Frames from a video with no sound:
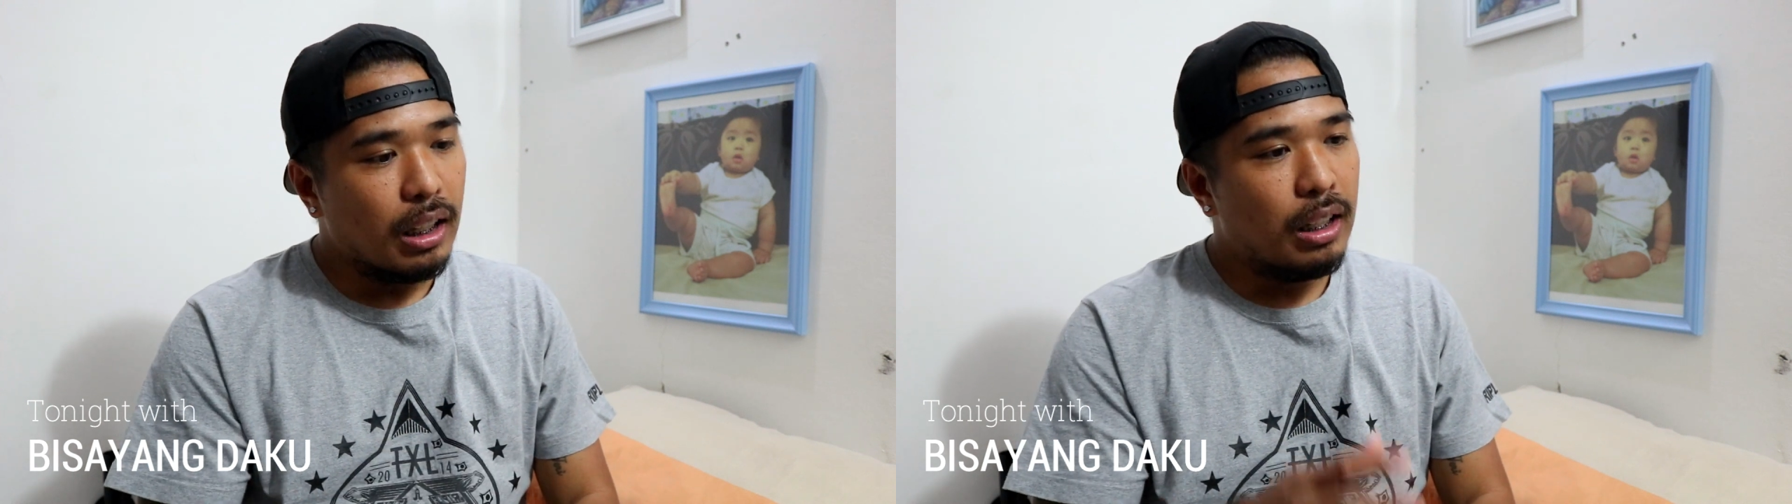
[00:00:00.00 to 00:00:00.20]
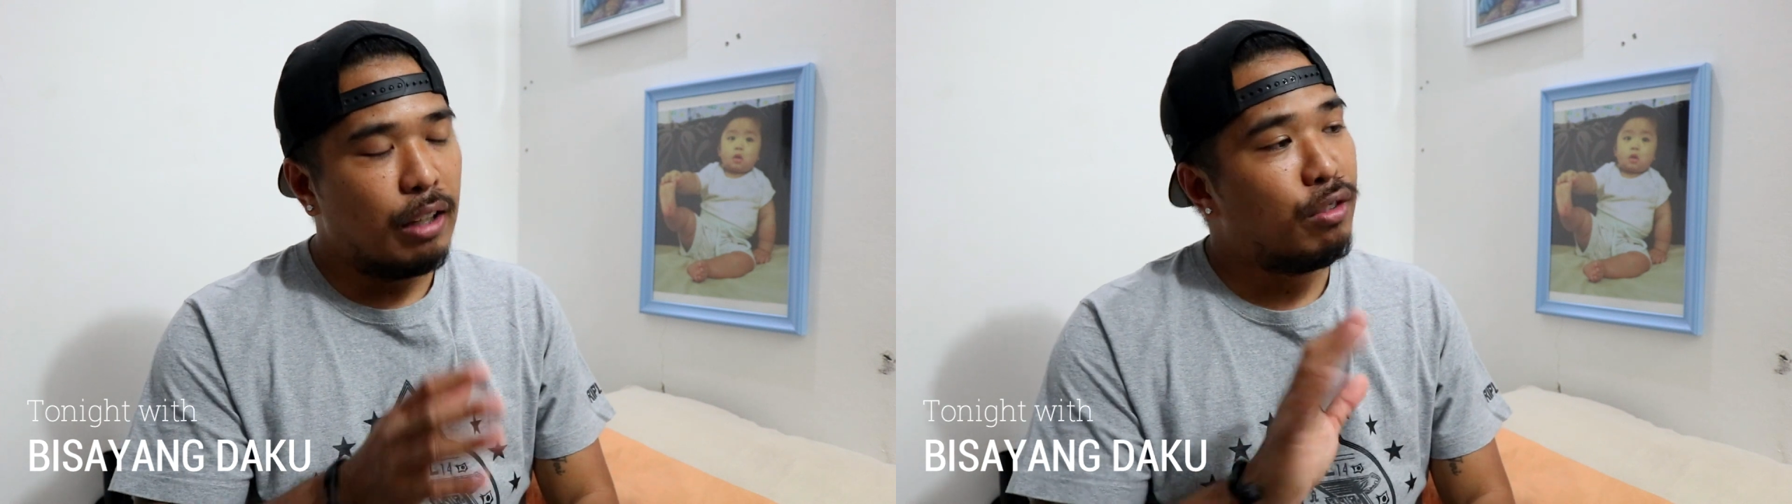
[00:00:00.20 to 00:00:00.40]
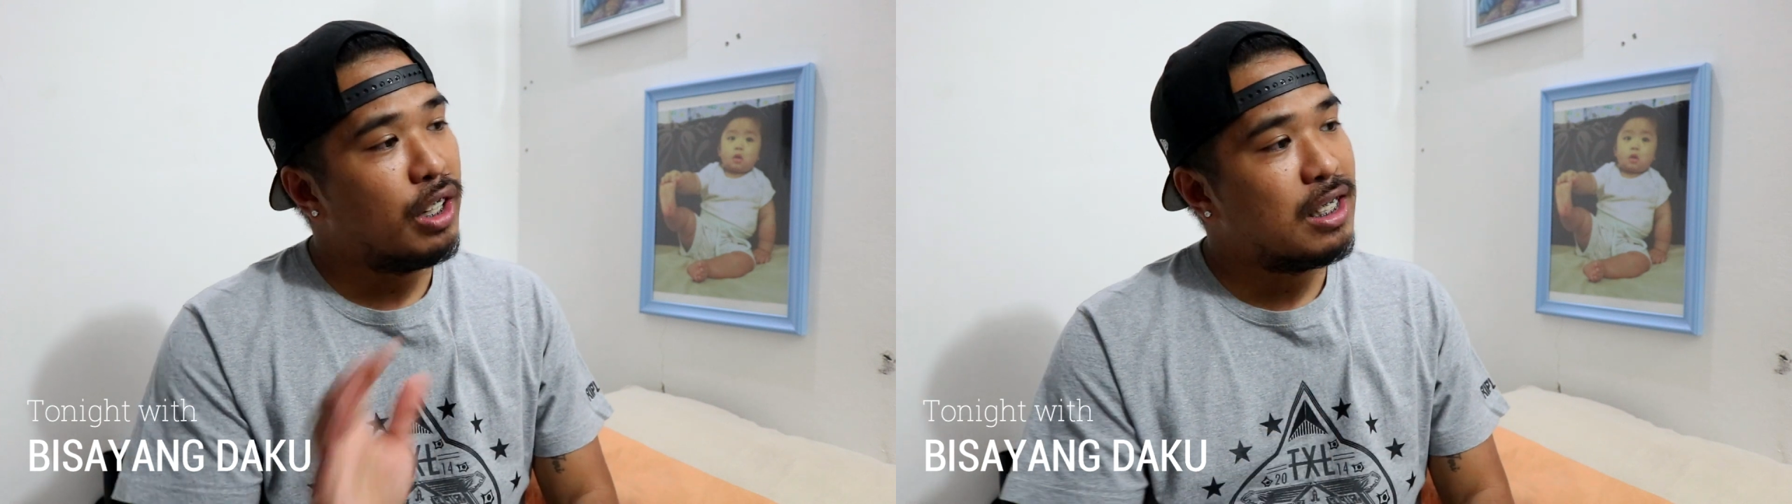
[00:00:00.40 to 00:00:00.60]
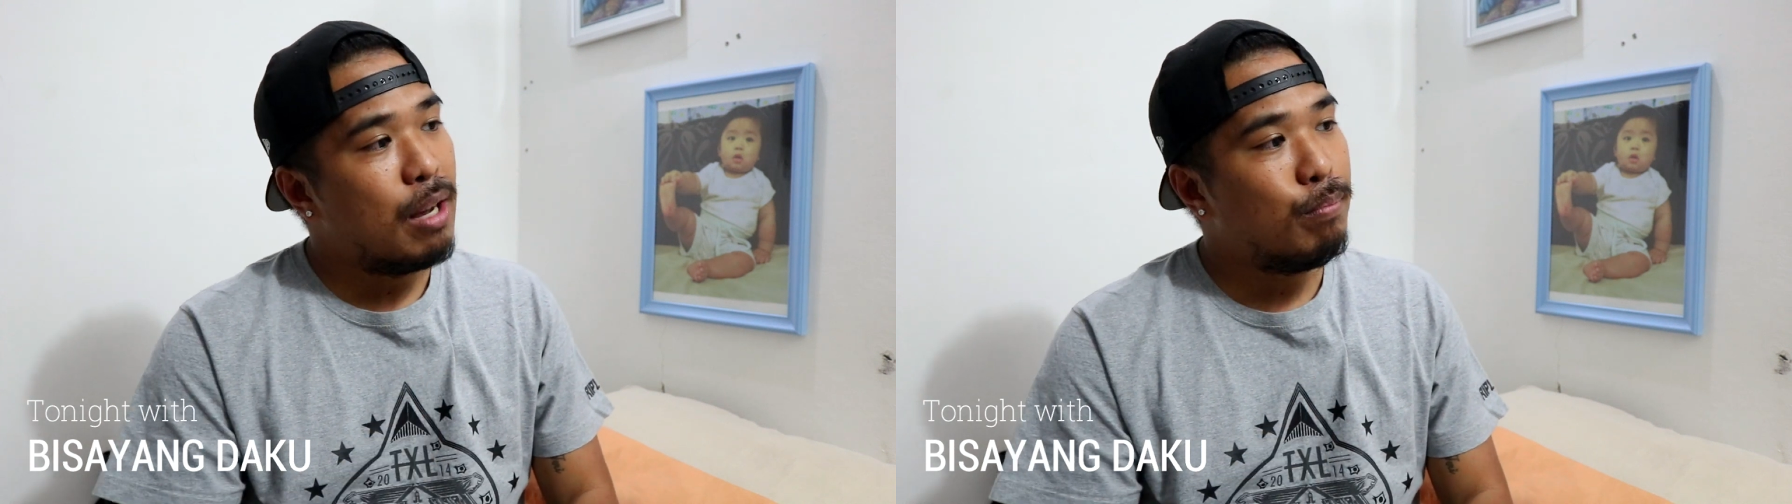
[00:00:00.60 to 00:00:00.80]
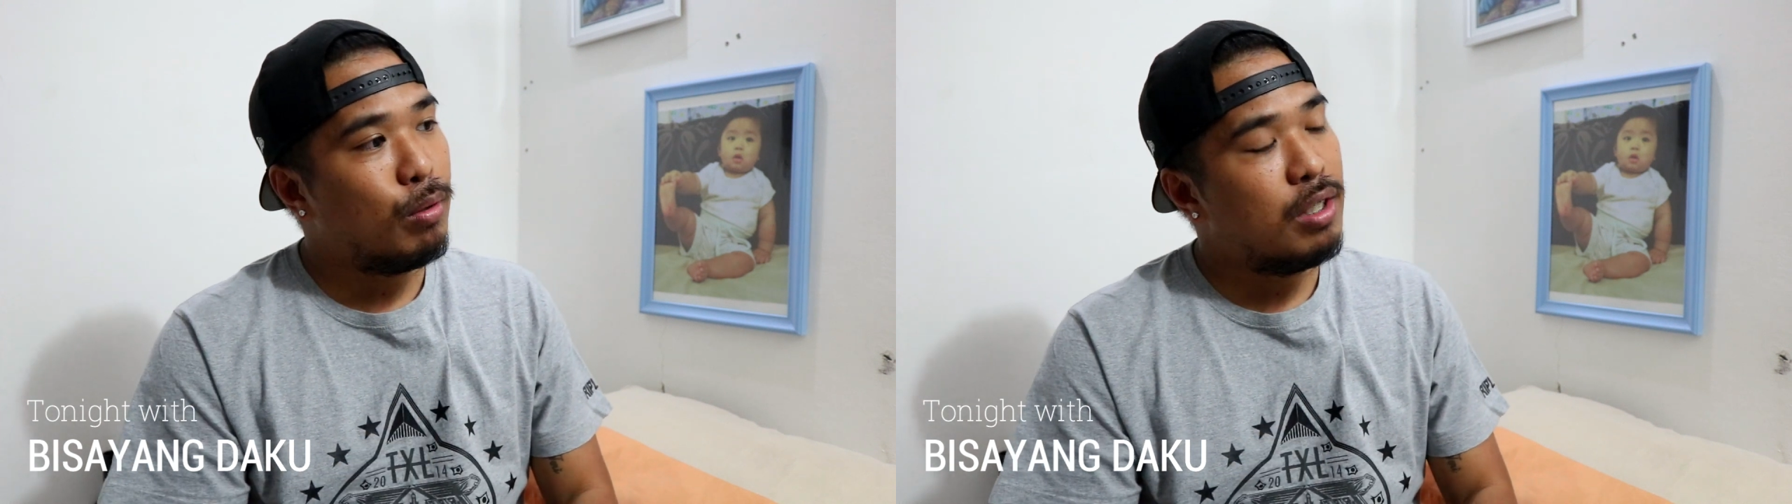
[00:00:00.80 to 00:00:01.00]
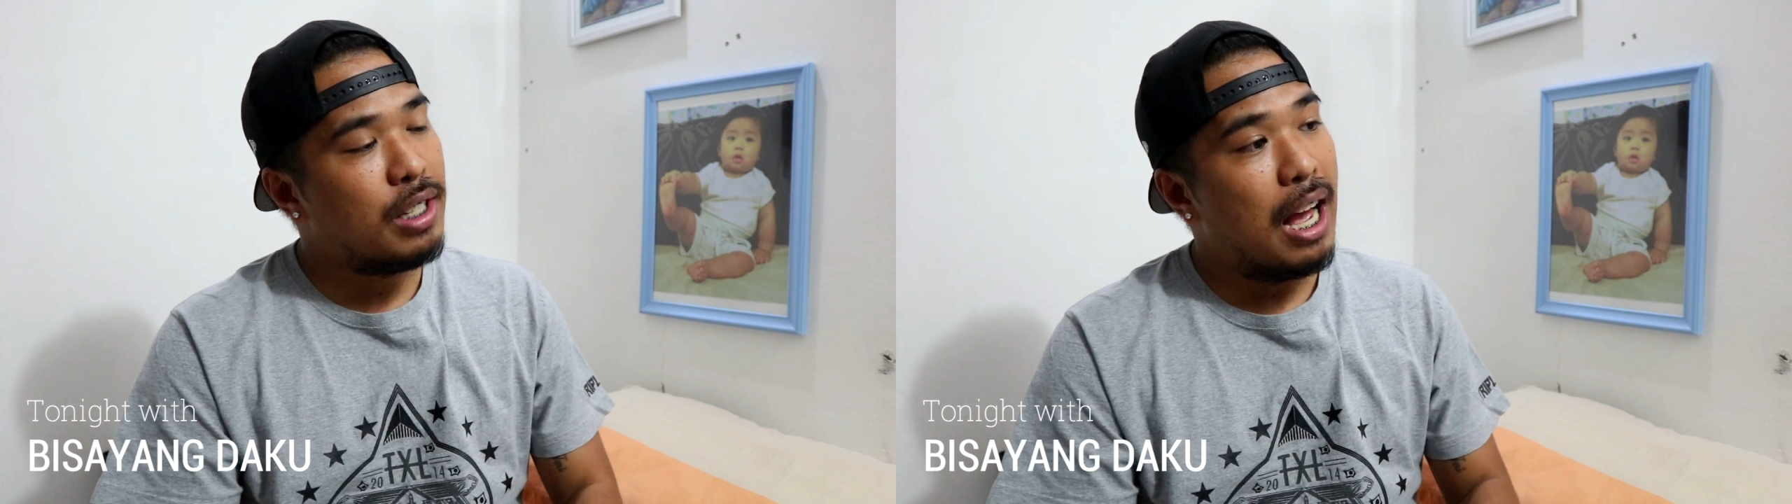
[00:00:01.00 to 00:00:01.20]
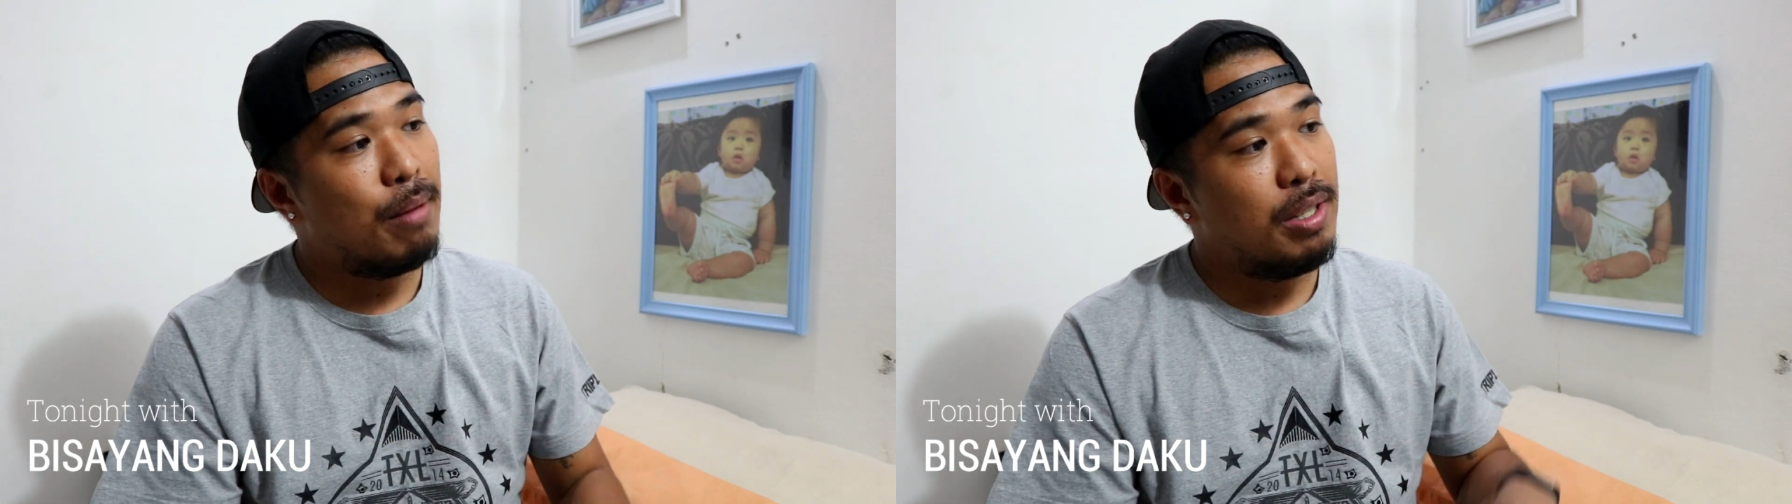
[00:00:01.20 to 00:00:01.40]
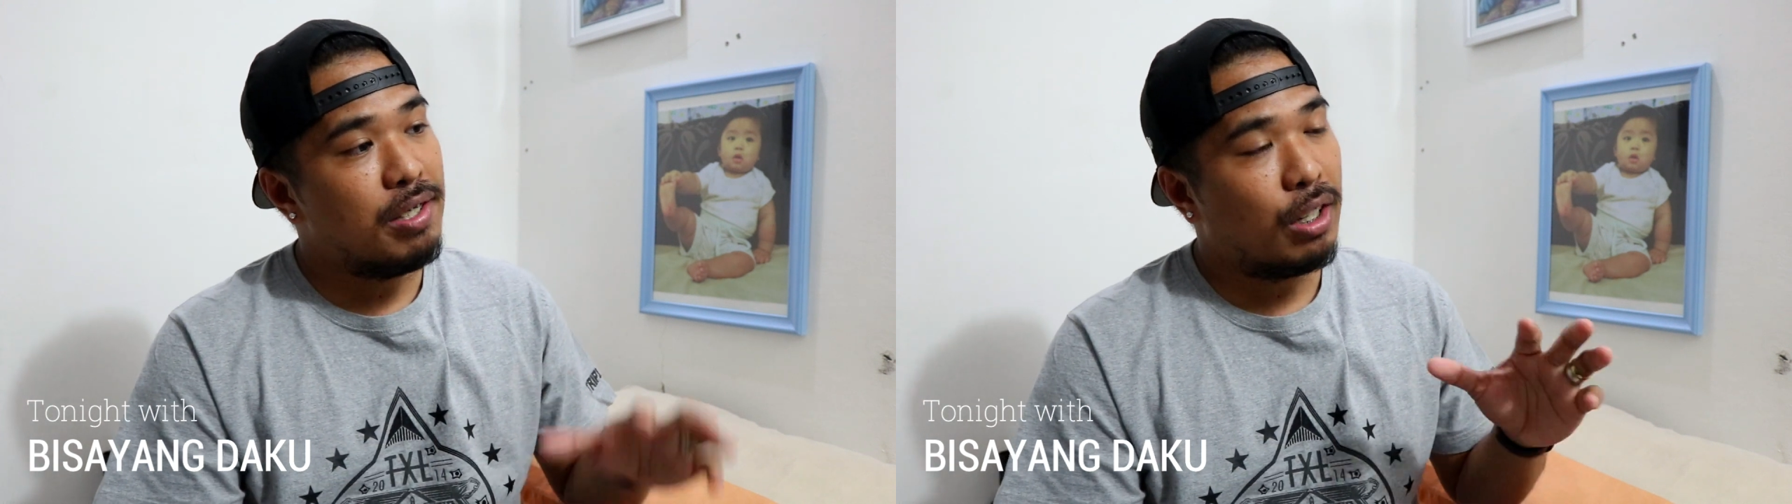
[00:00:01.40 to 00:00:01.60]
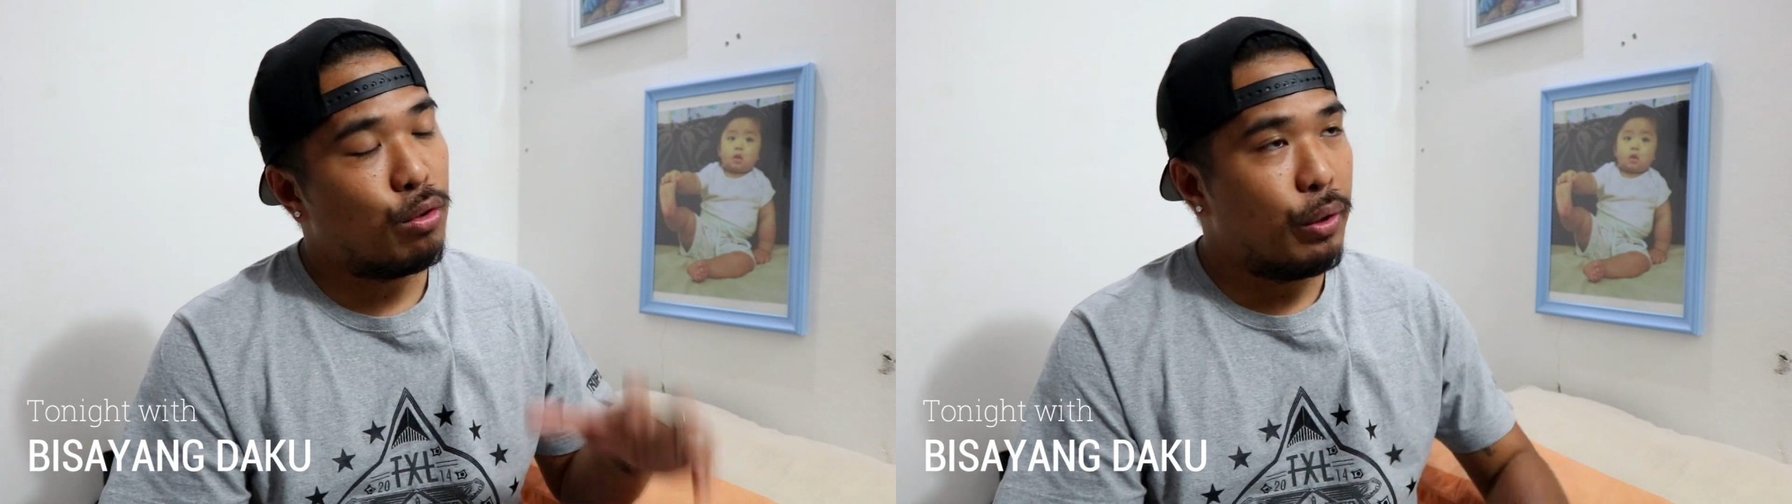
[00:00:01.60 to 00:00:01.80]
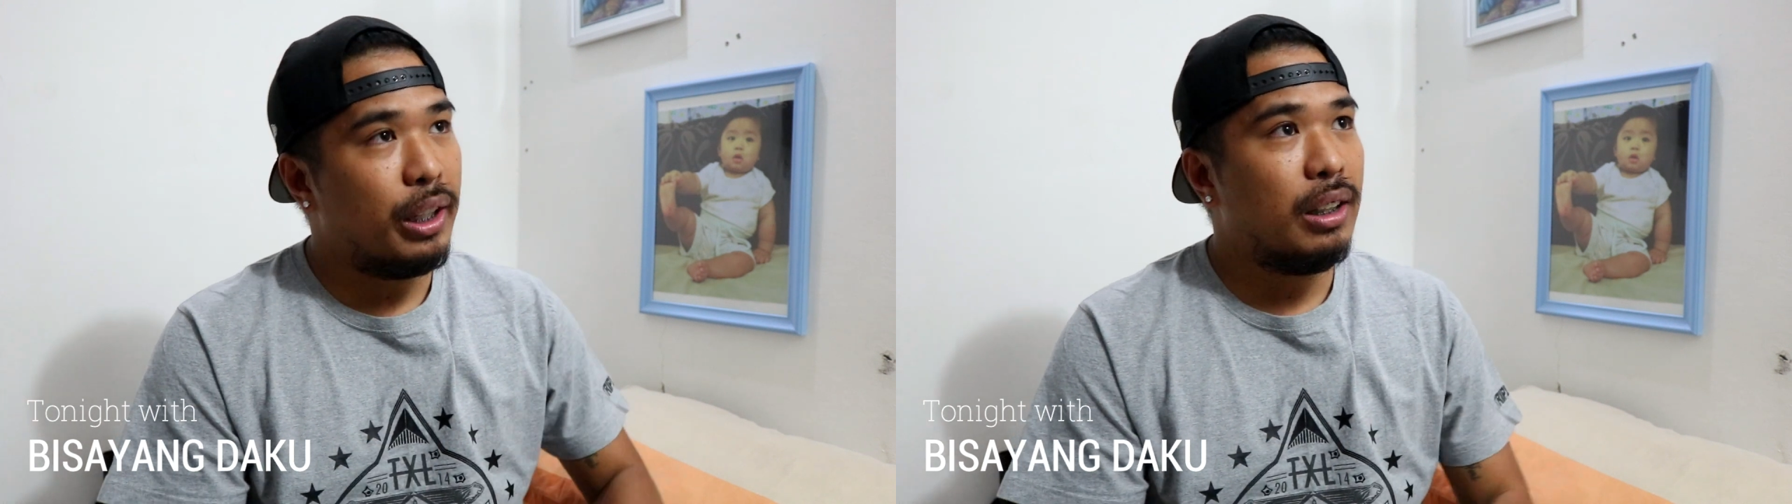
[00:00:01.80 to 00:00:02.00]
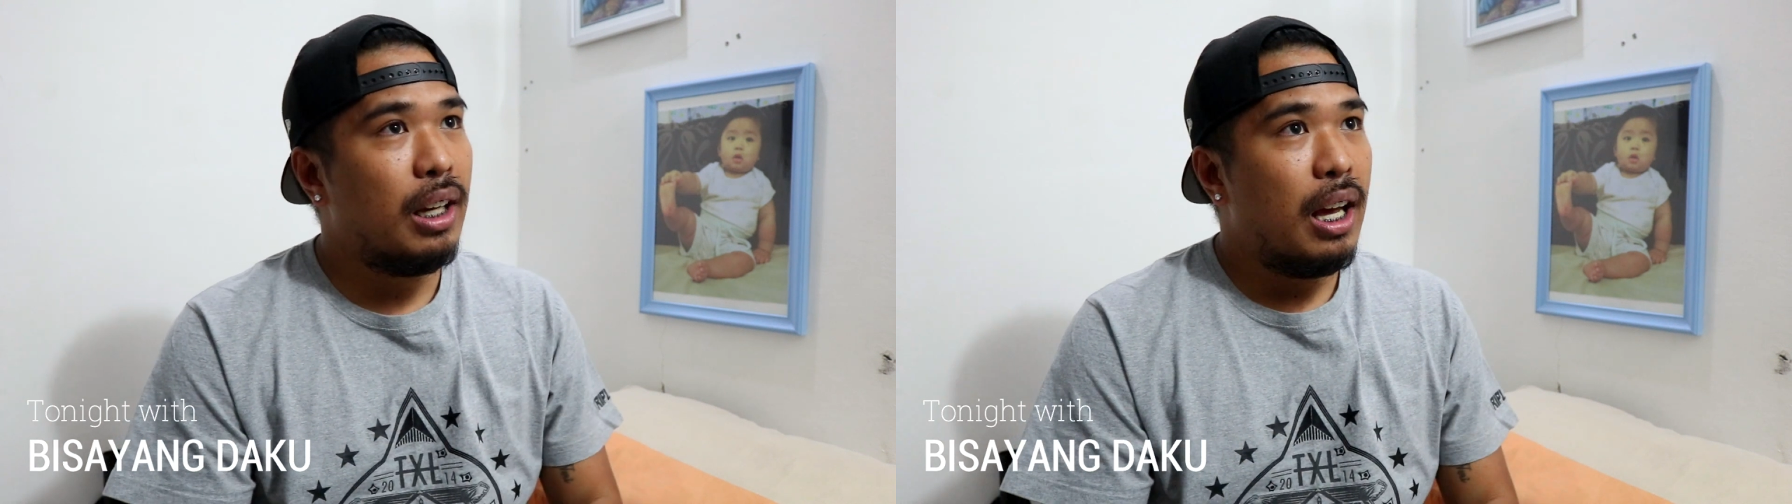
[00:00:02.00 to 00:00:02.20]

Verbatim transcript: Like for example, sa amin sa Kuwait,